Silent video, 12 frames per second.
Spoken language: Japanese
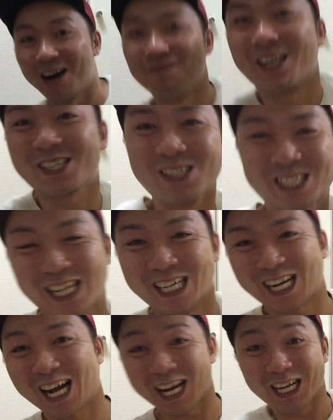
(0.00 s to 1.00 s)
Amazon さん
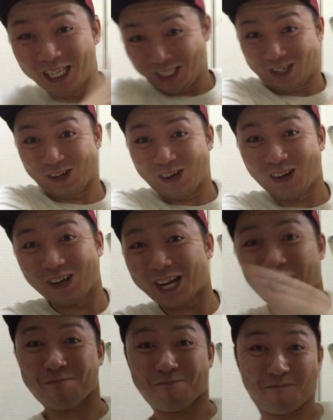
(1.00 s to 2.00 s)
からそ
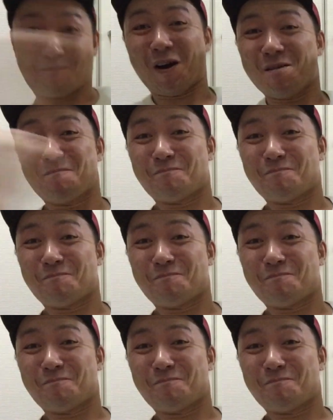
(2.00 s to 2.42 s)
れポン